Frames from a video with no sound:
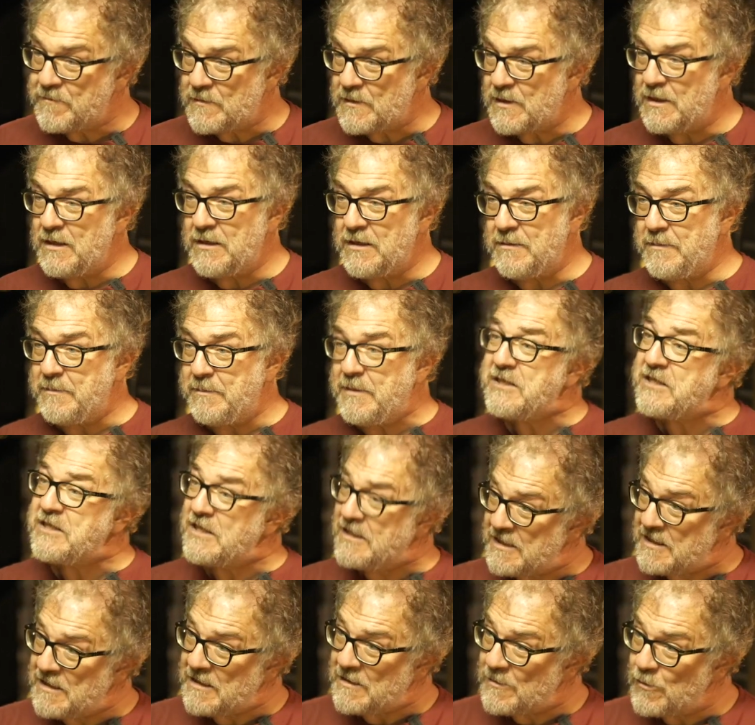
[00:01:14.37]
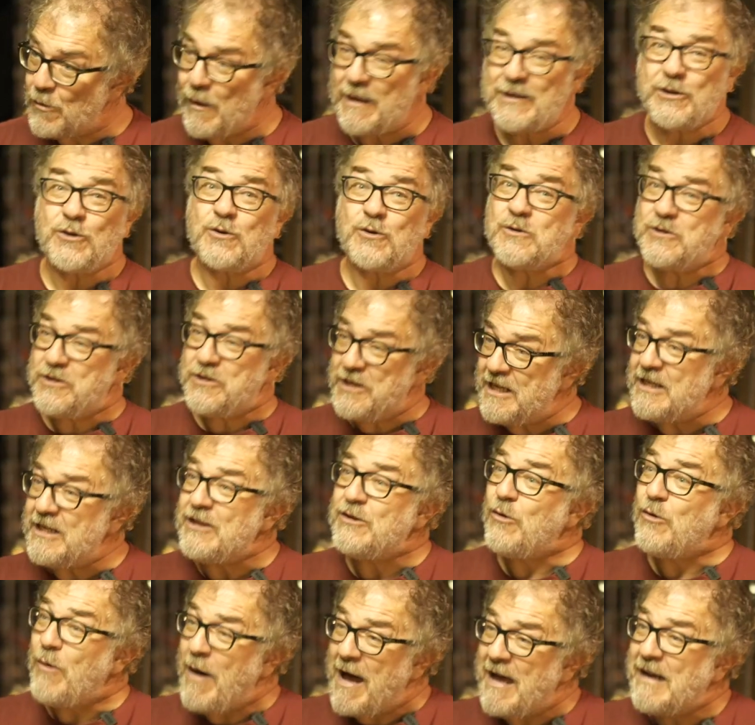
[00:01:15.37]
Eh, pesati,
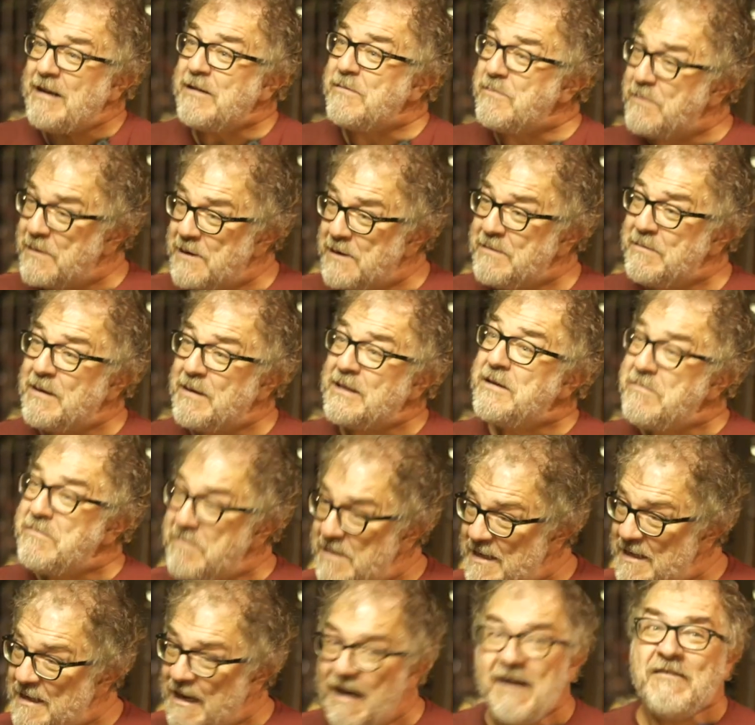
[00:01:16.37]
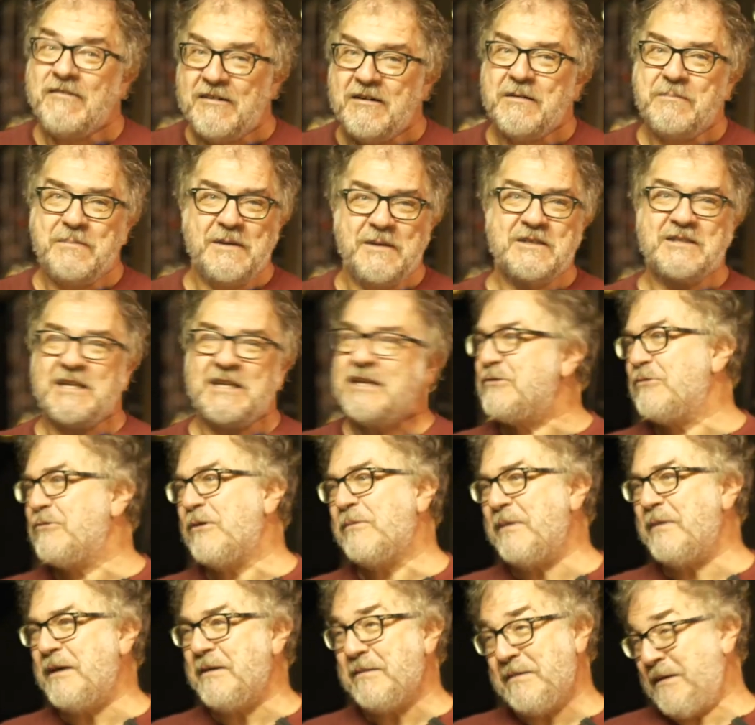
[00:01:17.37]
400 anni prima di me aveva pensato
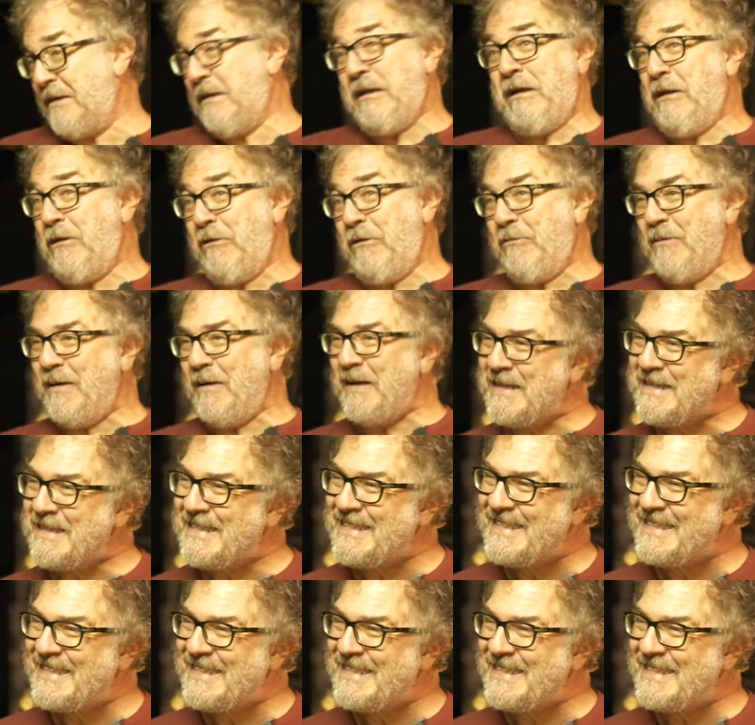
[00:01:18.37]
a me, è una roba.